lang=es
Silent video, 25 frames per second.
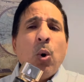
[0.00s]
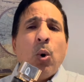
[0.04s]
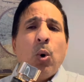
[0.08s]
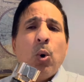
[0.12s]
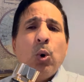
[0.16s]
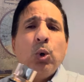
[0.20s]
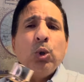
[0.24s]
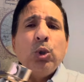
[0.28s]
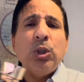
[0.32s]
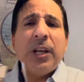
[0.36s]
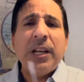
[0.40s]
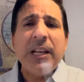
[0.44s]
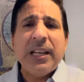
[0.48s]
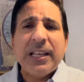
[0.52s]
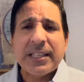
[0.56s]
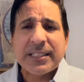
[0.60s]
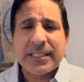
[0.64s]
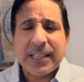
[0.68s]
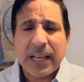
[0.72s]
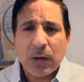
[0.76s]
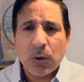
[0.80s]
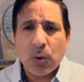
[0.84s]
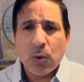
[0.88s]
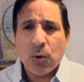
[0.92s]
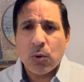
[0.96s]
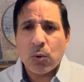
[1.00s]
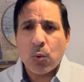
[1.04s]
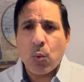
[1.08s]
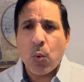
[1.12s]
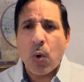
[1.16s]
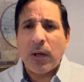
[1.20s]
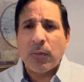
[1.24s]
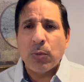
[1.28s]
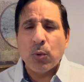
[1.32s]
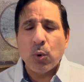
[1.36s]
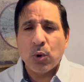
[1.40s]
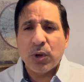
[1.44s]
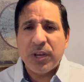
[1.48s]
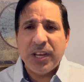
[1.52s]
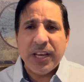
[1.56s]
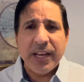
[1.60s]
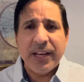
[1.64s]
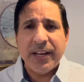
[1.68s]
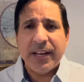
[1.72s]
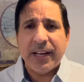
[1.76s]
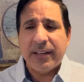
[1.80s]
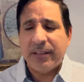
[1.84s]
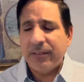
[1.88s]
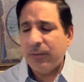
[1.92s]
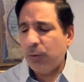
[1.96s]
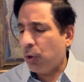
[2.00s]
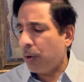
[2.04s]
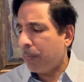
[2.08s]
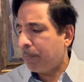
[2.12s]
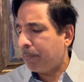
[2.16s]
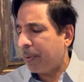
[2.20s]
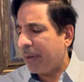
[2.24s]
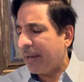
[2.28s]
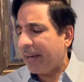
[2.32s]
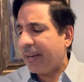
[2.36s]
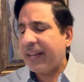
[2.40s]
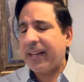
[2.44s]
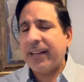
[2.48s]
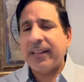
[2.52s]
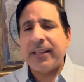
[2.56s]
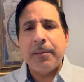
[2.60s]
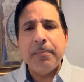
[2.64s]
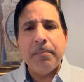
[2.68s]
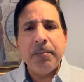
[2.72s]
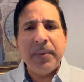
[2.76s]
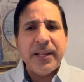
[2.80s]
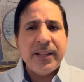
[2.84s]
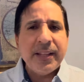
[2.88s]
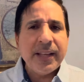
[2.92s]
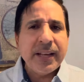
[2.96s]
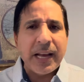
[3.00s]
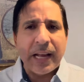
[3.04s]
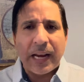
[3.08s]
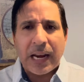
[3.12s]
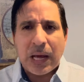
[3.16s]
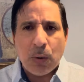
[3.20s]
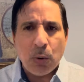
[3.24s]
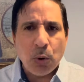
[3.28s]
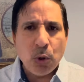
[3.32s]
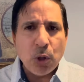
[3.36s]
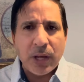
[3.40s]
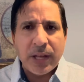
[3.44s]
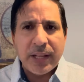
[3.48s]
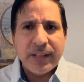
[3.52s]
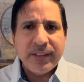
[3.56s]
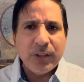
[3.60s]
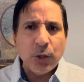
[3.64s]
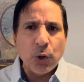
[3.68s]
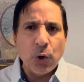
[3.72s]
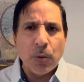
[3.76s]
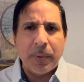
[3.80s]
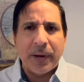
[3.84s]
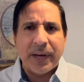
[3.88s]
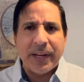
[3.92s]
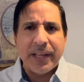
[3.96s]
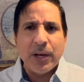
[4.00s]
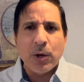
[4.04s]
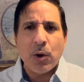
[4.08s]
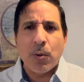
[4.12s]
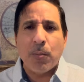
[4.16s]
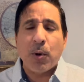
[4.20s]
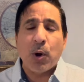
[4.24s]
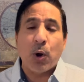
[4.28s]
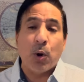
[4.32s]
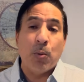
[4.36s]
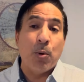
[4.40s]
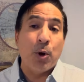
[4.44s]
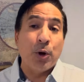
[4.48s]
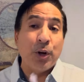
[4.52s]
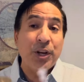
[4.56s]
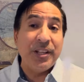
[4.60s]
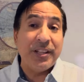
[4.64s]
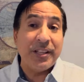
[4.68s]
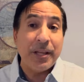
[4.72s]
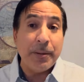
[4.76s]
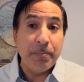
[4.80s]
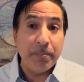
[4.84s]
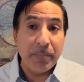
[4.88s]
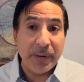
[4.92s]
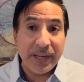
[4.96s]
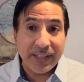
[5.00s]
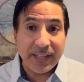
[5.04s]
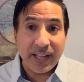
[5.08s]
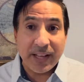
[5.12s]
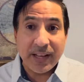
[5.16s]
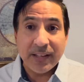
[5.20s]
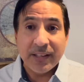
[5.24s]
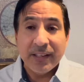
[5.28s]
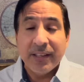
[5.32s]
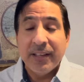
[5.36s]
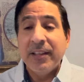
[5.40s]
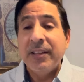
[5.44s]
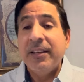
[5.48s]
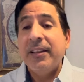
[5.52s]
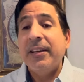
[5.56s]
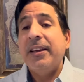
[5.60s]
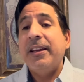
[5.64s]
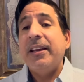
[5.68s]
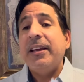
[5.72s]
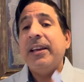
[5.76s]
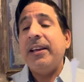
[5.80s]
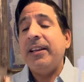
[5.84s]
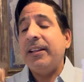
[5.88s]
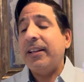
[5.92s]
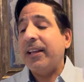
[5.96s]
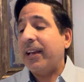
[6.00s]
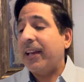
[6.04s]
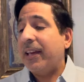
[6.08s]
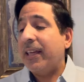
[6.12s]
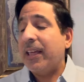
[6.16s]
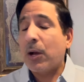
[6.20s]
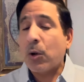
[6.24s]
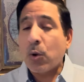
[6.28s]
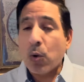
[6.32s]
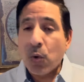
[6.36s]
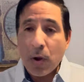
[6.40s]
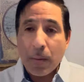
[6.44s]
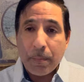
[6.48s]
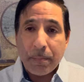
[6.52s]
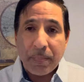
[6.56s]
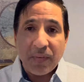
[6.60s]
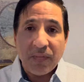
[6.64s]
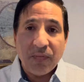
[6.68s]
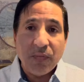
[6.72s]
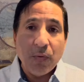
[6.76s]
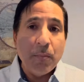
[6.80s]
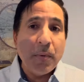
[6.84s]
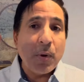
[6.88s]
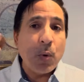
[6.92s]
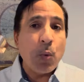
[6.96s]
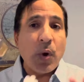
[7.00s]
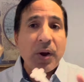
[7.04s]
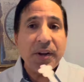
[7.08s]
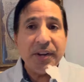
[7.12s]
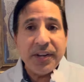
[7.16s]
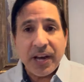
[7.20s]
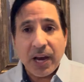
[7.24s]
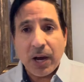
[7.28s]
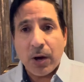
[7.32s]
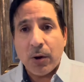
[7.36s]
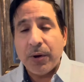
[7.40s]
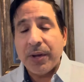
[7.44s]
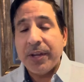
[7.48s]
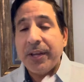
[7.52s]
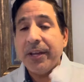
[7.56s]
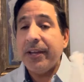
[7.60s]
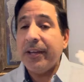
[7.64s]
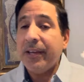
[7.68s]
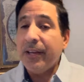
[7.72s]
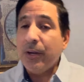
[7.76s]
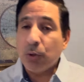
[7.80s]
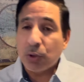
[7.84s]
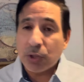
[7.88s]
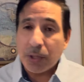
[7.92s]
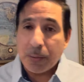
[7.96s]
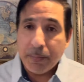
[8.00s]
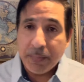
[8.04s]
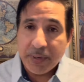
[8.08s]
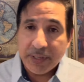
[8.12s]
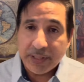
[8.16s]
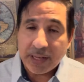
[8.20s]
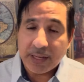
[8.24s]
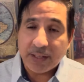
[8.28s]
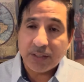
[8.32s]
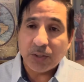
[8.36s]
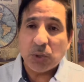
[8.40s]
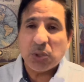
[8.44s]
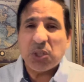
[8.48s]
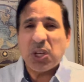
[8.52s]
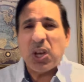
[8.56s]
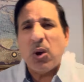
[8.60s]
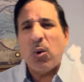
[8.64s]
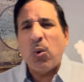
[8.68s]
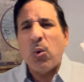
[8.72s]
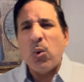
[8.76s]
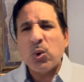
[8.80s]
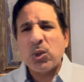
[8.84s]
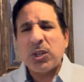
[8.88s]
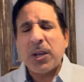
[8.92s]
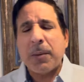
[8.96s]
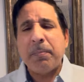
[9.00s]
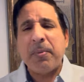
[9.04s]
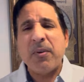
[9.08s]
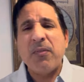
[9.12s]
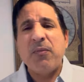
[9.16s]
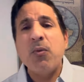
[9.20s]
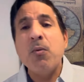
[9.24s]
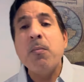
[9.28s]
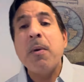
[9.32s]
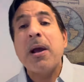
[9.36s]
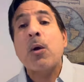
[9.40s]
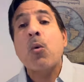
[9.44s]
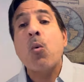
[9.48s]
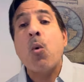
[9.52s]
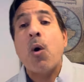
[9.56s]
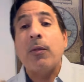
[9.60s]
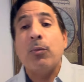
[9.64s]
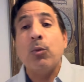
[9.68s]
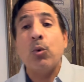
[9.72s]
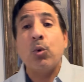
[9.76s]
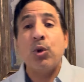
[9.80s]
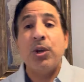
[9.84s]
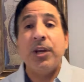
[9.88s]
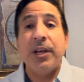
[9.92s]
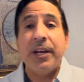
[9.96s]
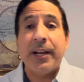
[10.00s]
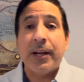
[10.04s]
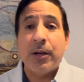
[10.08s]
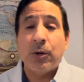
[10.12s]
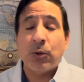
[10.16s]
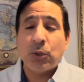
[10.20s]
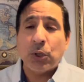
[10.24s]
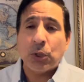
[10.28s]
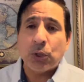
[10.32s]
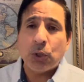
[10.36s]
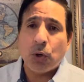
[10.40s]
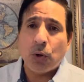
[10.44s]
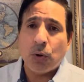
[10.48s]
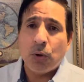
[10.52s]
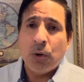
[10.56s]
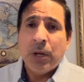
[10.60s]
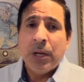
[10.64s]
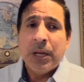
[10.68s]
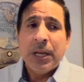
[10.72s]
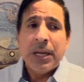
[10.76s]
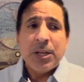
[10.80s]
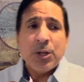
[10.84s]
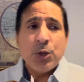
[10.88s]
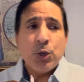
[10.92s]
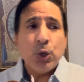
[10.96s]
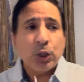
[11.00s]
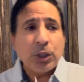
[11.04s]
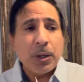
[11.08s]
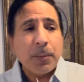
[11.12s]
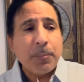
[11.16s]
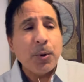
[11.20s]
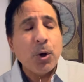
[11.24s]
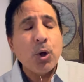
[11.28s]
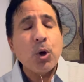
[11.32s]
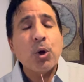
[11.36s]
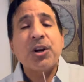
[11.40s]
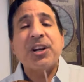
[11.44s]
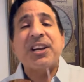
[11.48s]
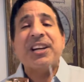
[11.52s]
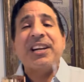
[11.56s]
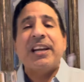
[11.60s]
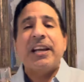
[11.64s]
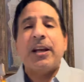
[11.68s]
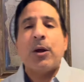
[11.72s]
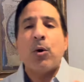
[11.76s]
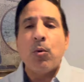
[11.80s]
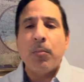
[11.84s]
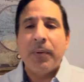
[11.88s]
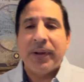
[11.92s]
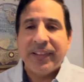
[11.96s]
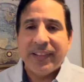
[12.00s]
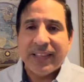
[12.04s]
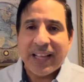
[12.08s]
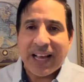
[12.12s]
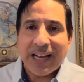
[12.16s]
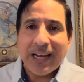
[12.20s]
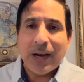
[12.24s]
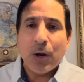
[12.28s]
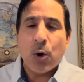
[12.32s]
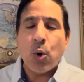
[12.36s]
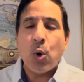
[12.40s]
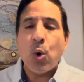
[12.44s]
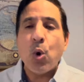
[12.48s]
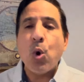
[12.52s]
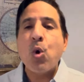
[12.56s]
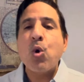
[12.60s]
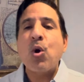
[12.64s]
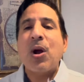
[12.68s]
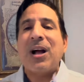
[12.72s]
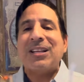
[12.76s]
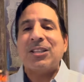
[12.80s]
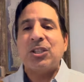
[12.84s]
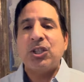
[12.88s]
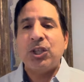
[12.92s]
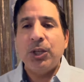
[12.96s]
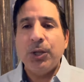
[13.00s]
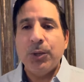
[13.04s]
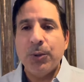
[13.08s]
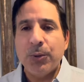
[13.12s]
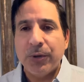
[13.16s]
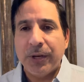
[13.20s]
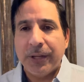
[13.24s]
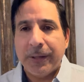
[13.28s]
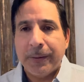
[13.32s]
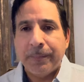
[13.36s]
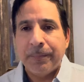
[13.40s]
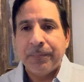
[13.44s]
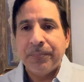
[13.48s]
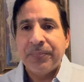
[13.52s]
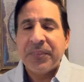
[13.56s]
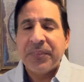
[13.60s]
utilízalo cuando quiera. No espere que te inviten a la boda del tío Perico, porque a lo mejor ni te invitan y te quedas con el perfume guardado ahí y no te invitan. Entonces usa el perfume cuando quiera. Nosotros, yo te puedo recomendar ocasiones